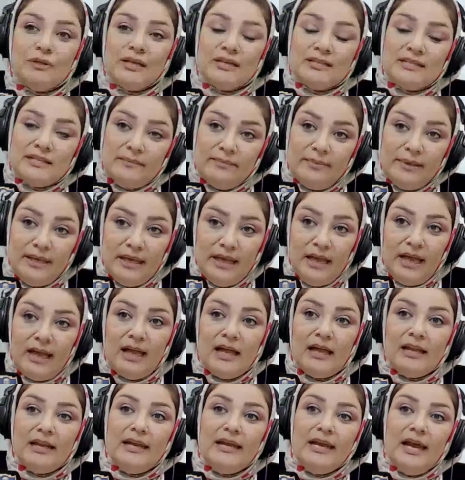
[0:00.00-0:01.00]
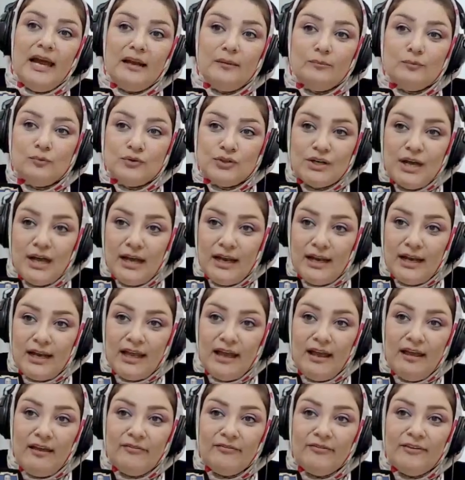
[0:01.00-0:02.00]
منتسبيها
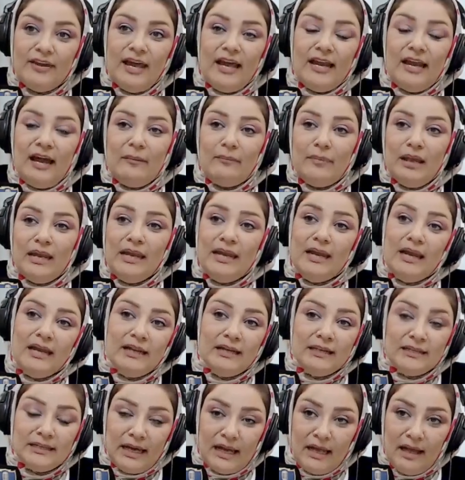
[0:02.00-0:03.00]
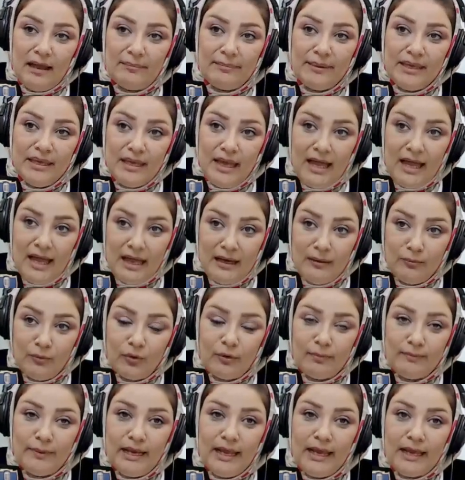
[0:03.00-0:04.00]
للمشاركة في العملية الانتخابية
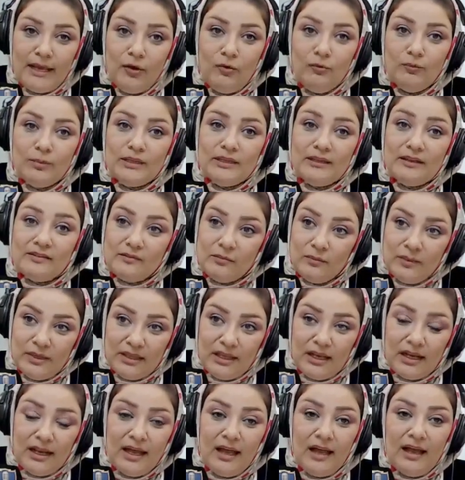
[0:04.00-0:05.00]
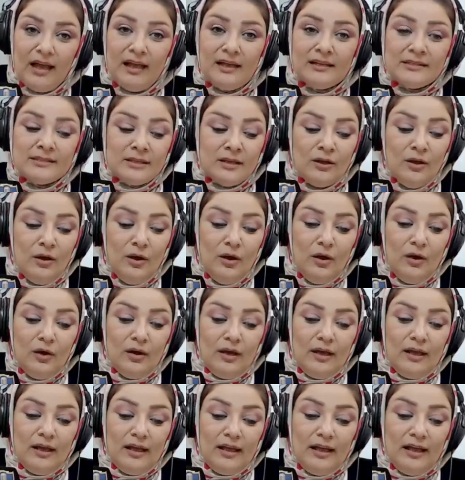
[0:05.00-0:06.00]
المقبلة يوم التصويت الخاص
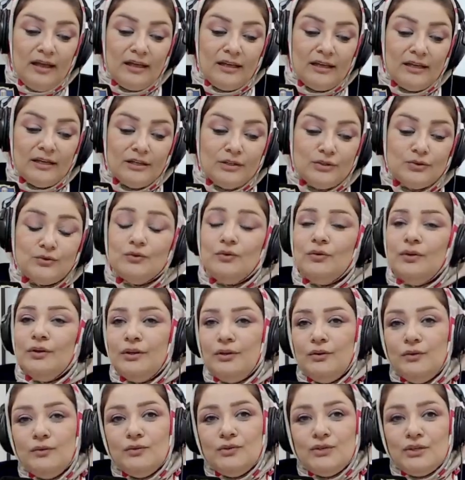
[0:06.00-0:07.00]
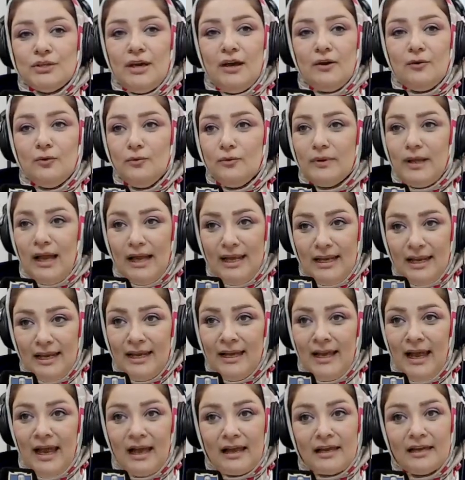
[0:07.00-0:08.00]
آه، جهد يشكرون
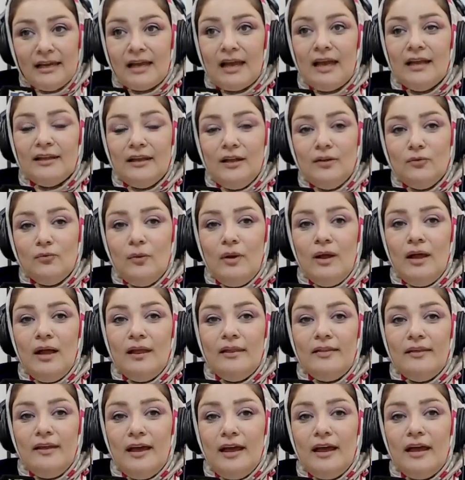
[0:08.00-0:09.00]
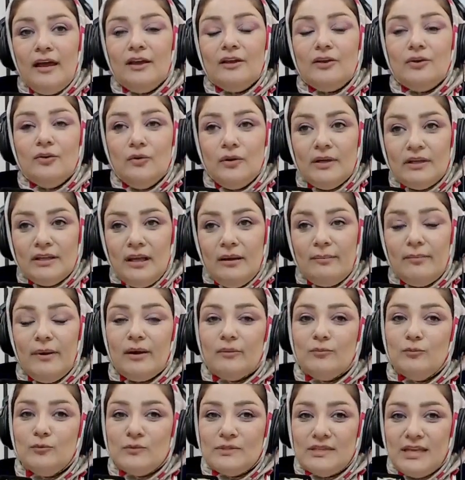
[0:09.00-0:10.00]
عليه حقيقة وهذا
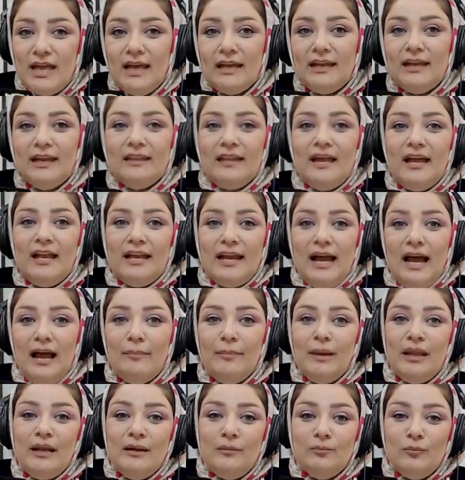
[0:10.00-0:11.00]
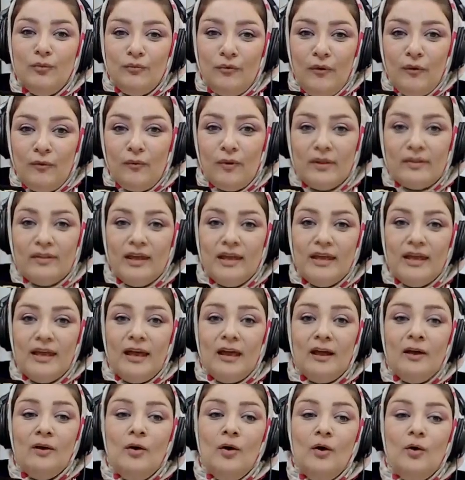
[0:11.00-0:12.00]
يعتبر مساندة لعمل
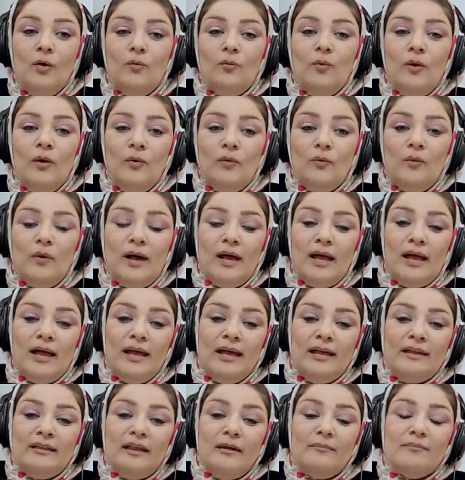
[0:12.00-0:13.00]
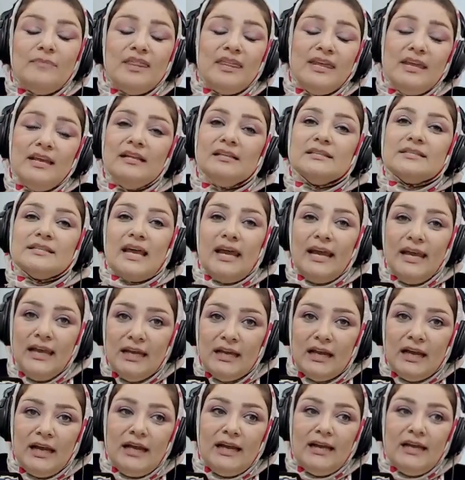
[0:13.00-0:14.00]
المفوضية وهو تمثيل
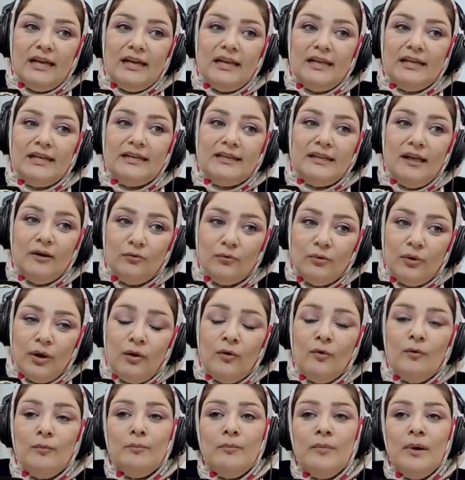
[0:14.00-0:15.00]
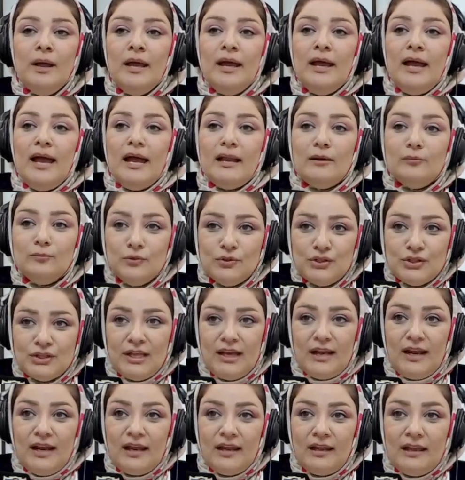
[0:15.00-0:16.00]
صحيح لدورهم
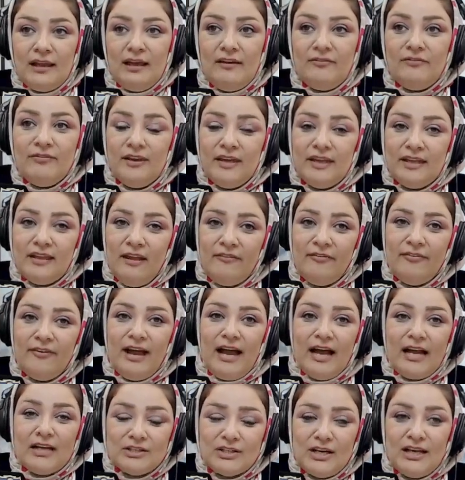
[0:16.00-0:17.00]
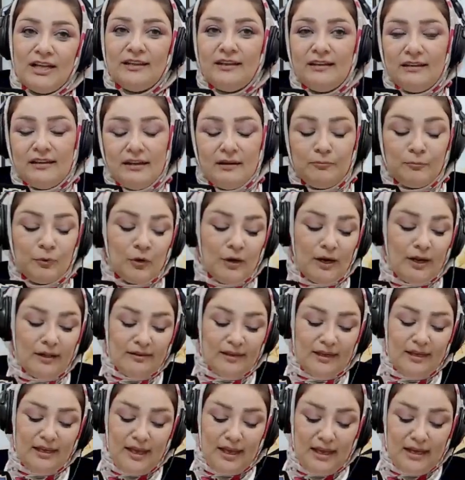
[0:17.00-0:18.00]
المشترك في دفع عجلة
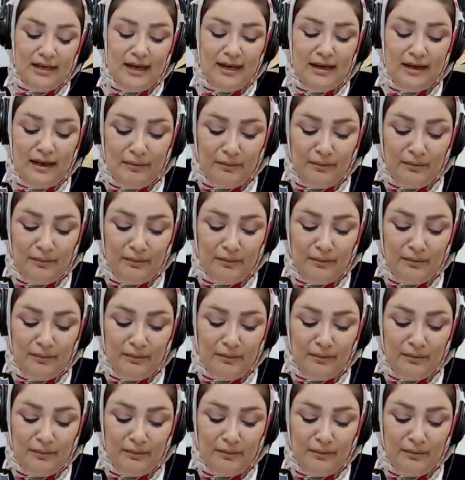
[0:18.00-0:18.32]
الديمقراطية إلى